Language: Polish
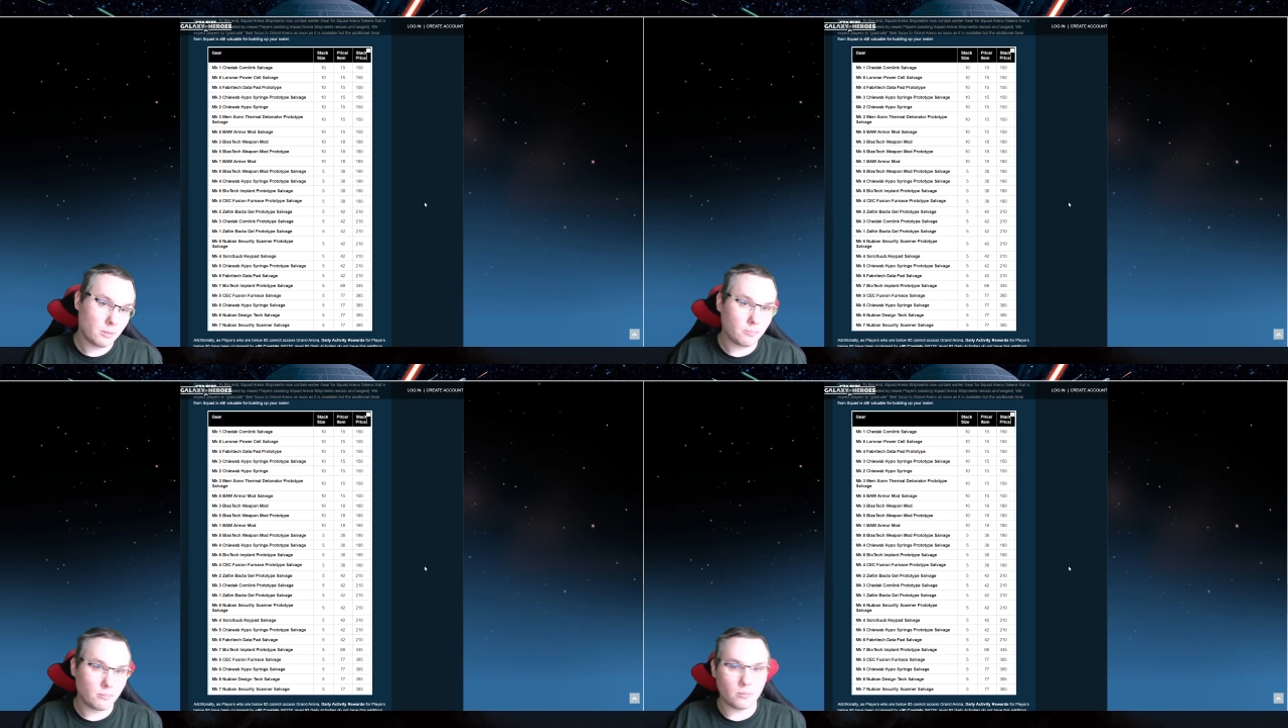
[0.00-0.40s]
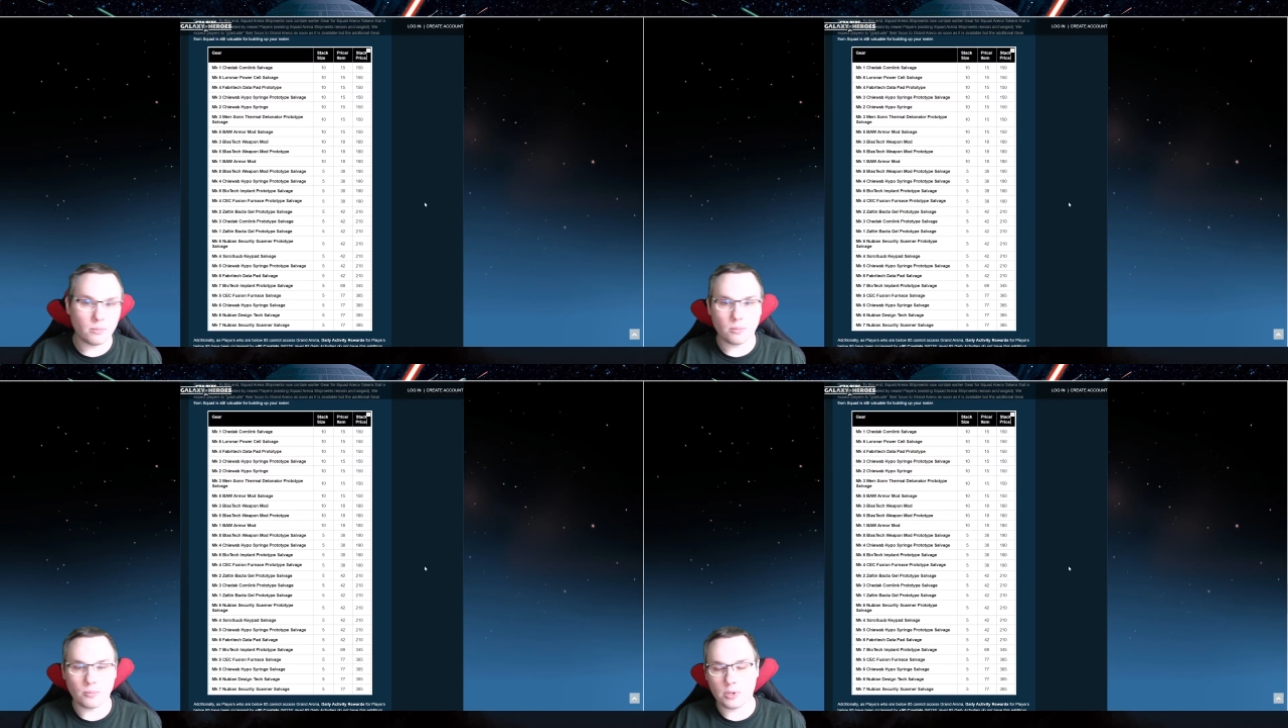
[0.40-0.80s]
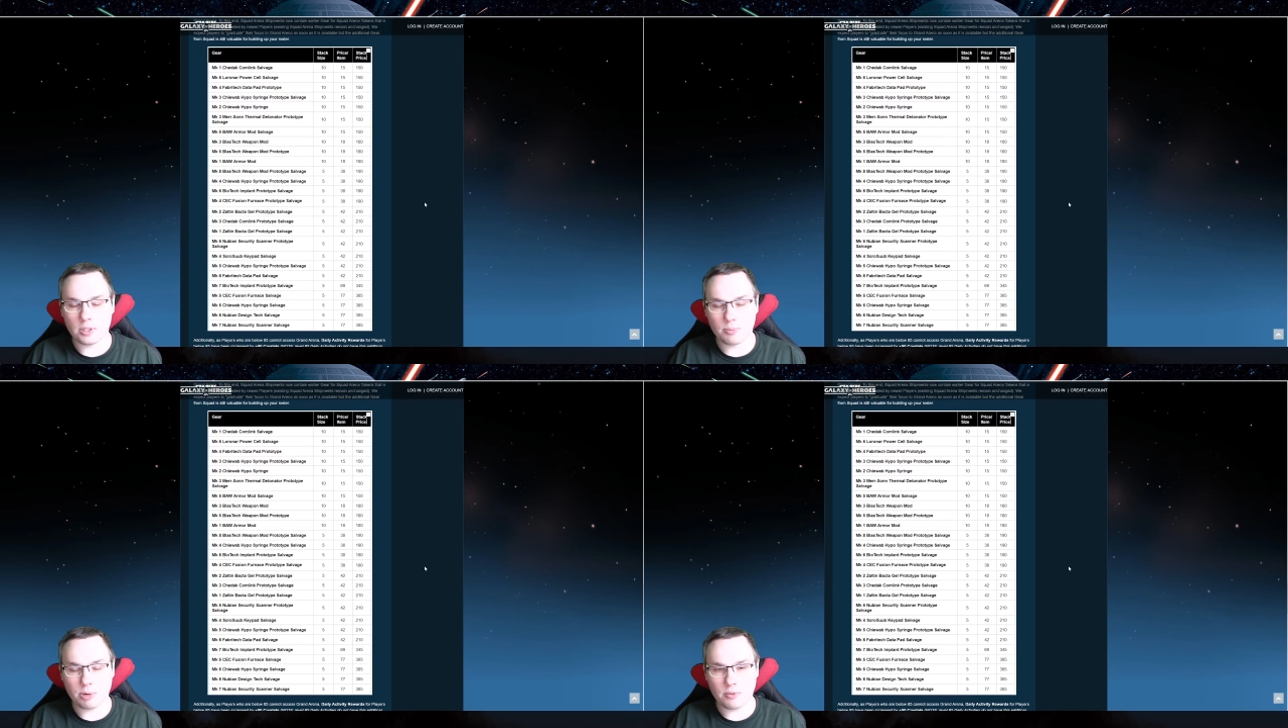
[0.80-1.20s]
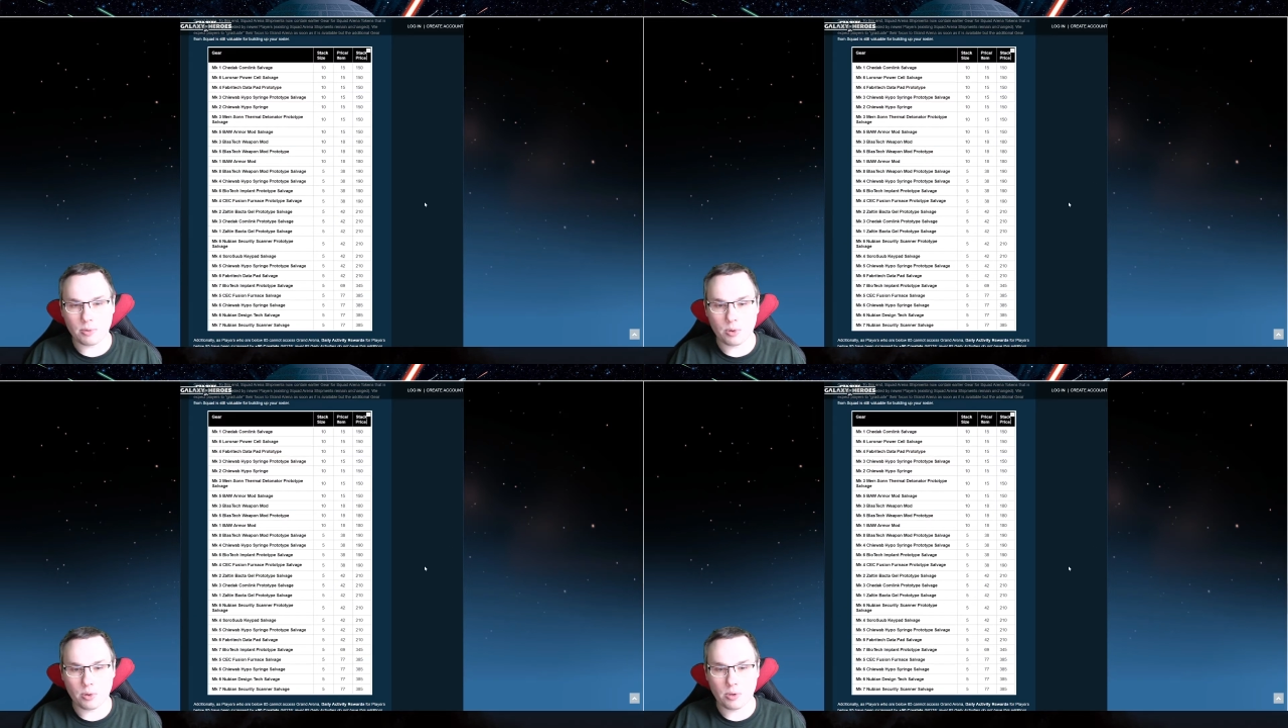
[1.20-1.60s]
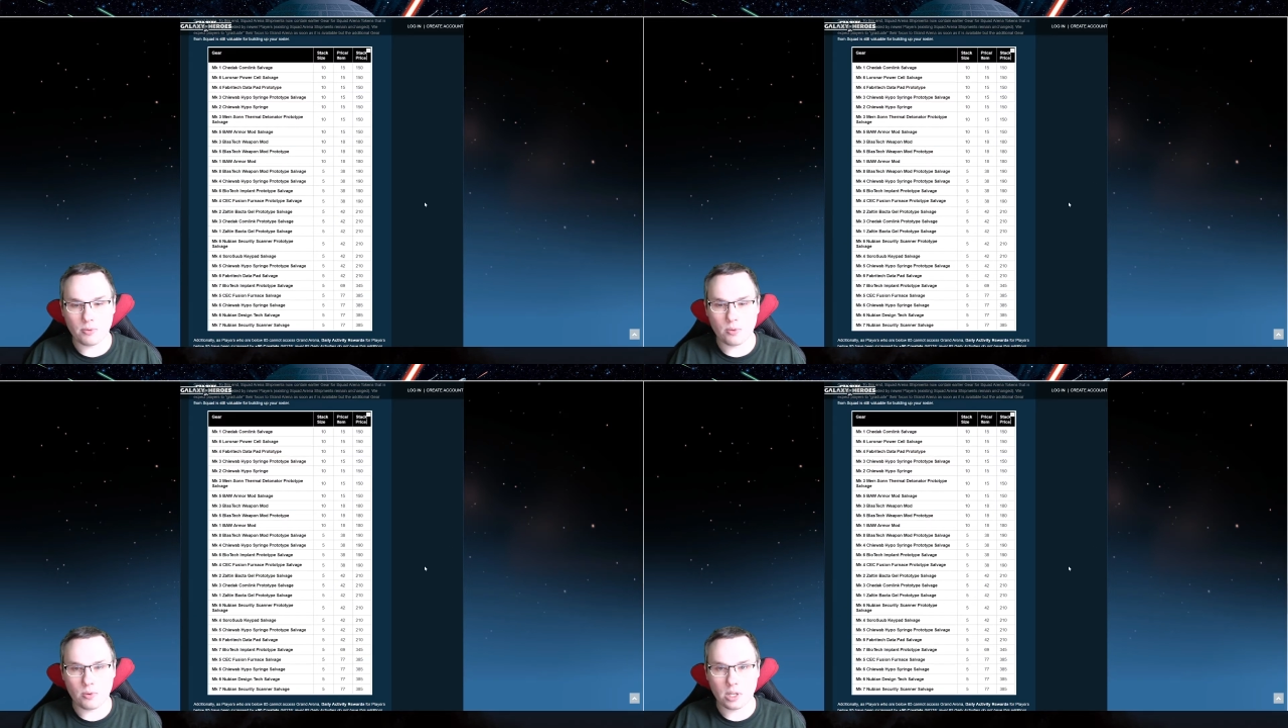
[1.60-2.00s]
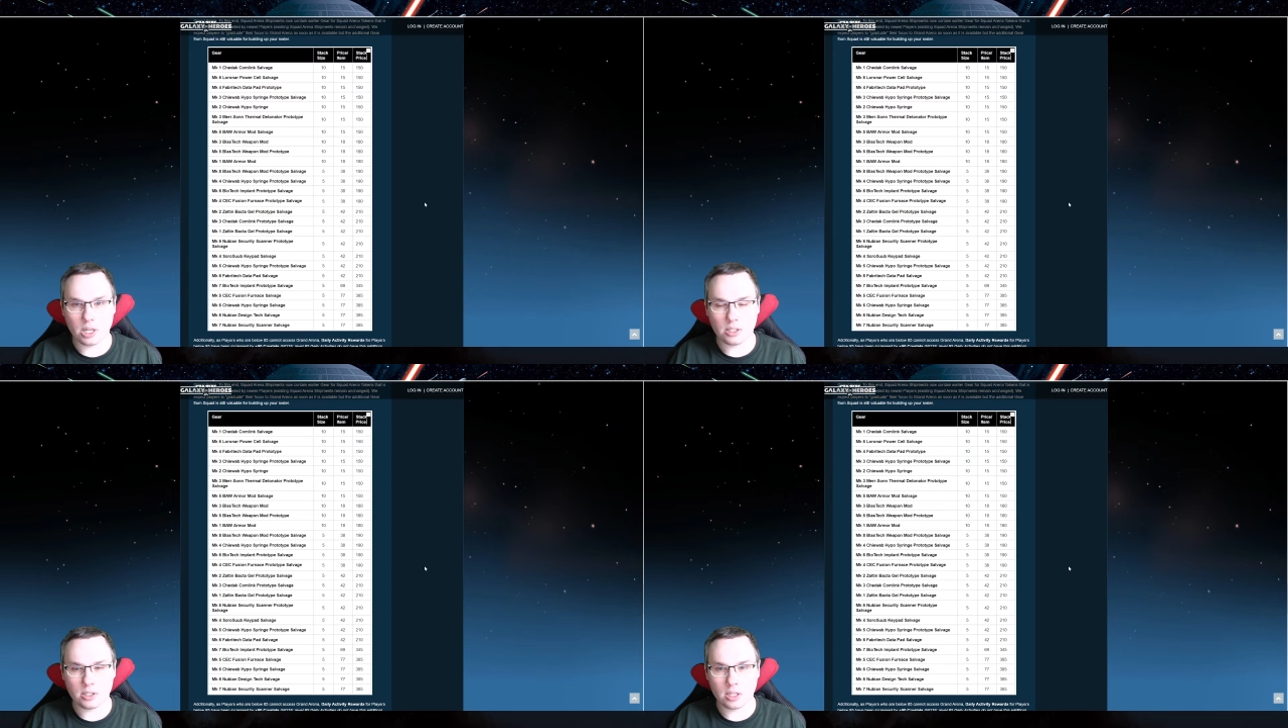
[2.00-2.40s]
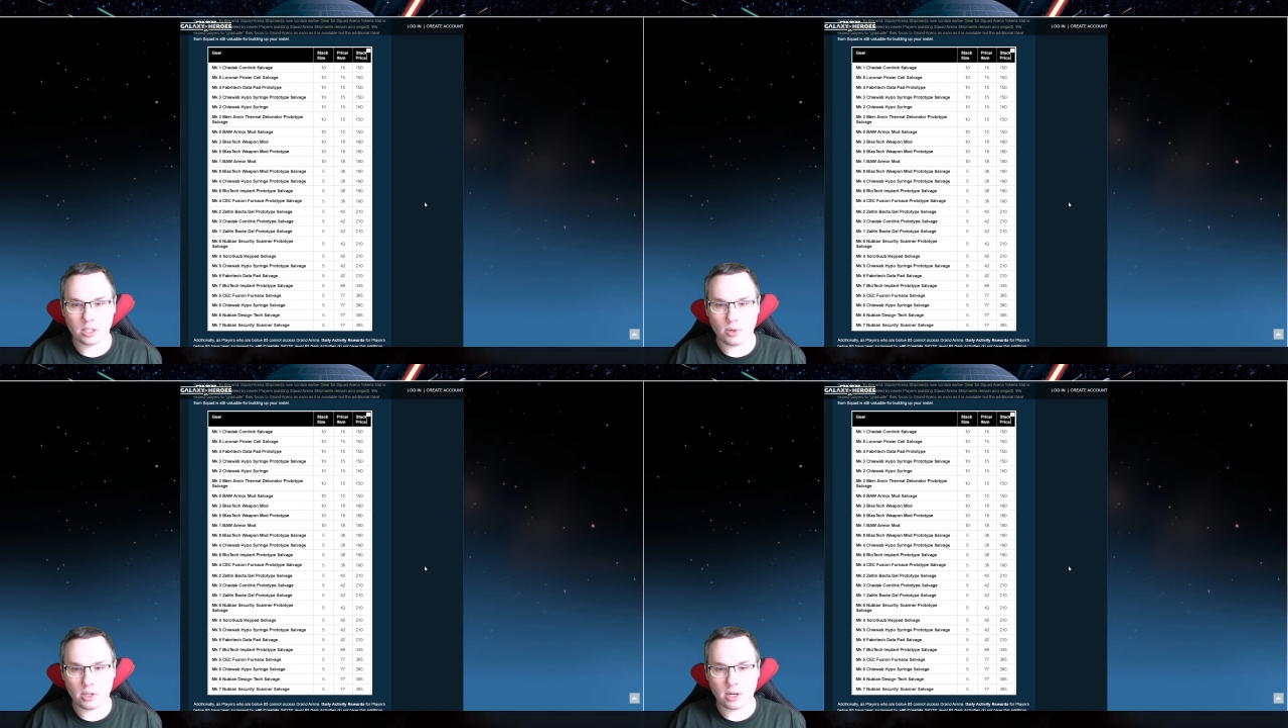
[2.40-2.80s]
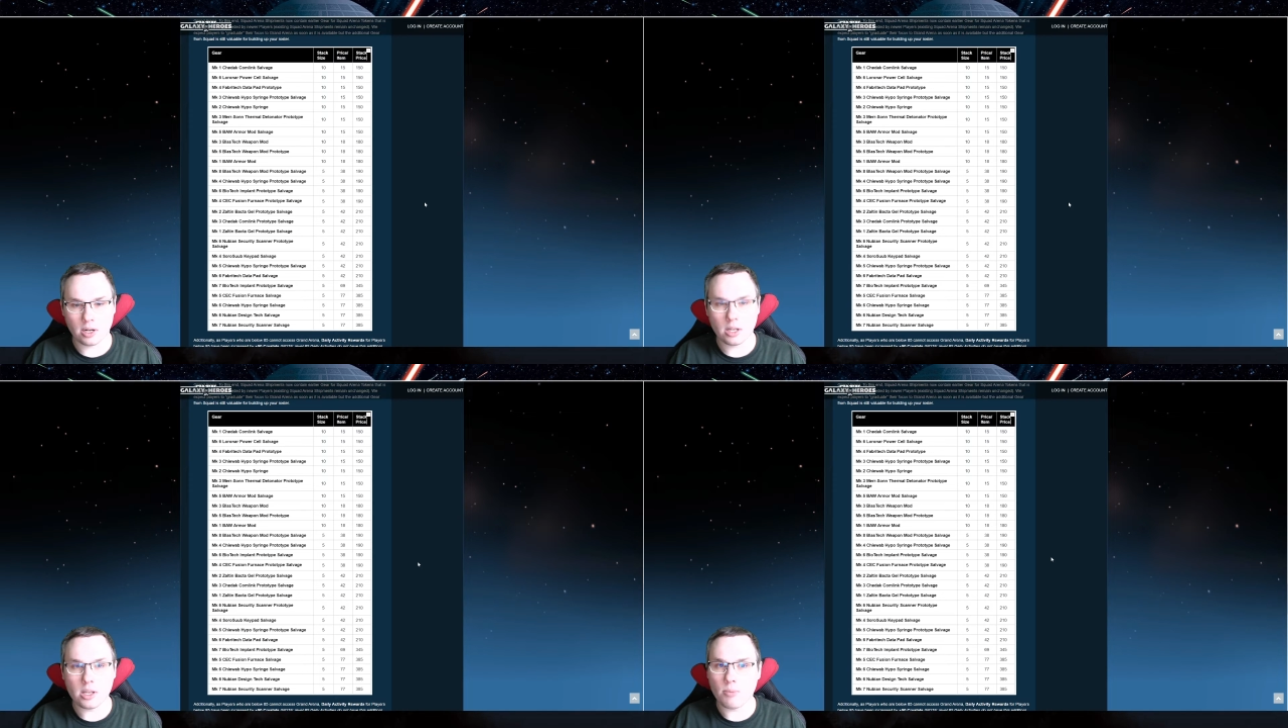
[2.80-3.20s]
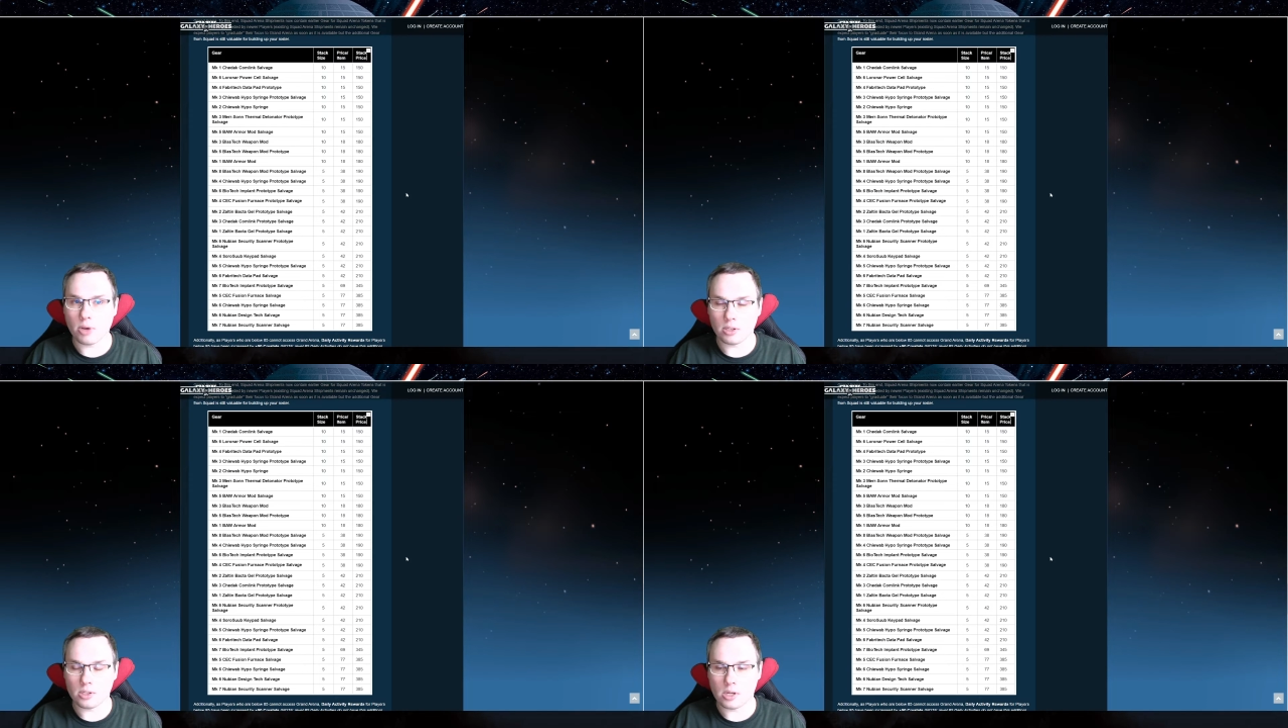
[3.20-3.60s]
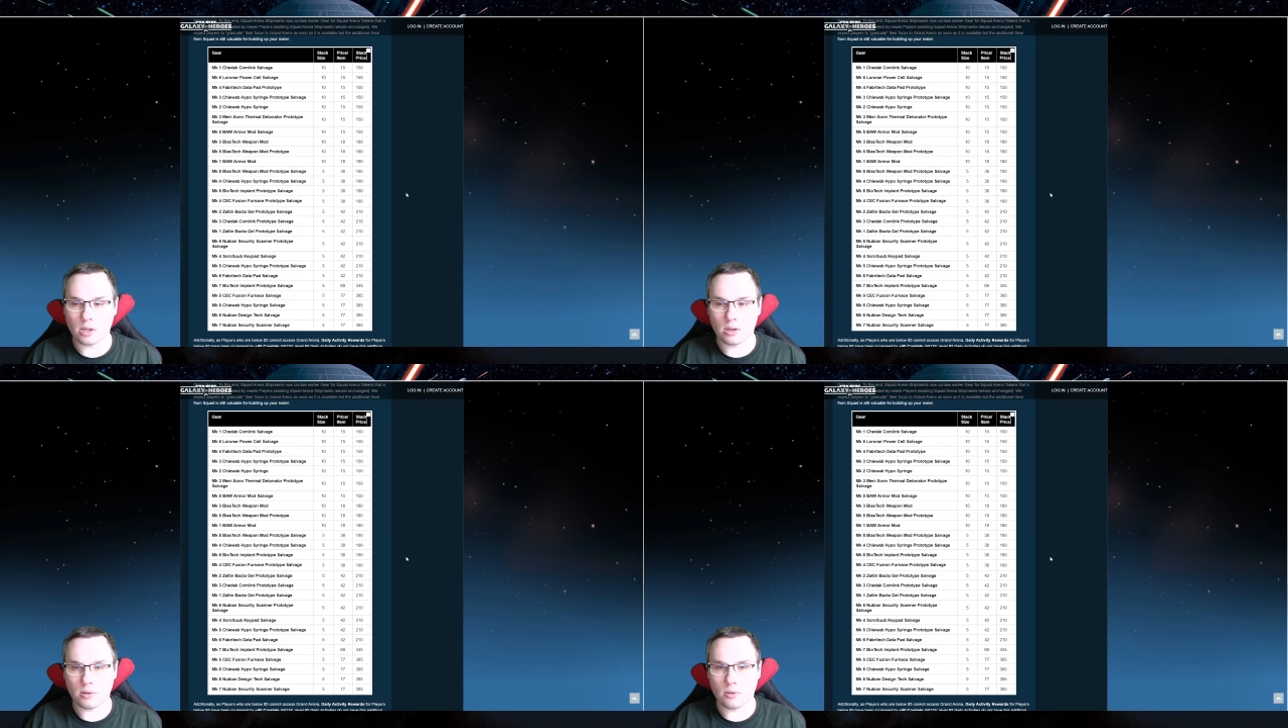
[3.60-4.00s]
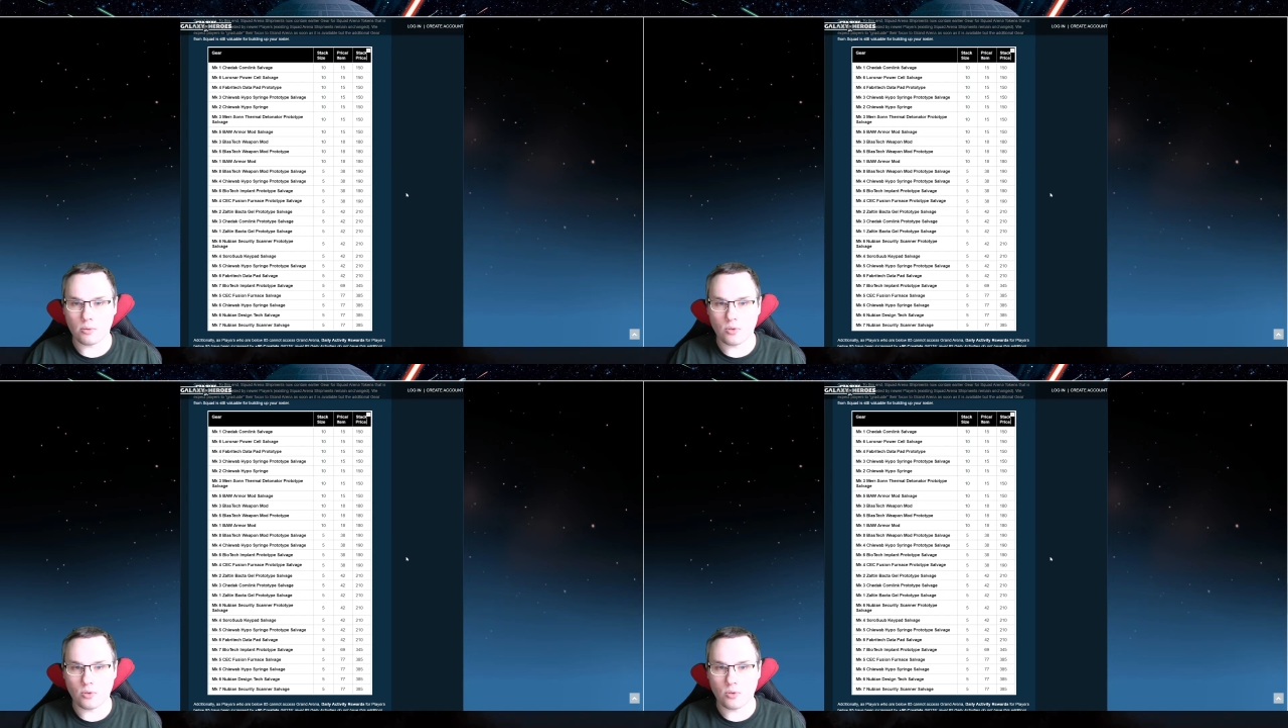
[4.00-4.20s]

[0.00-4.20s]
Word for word: Mm, więc prawdopodobnie w ogóle nacisk na skład arenę nie będzie e,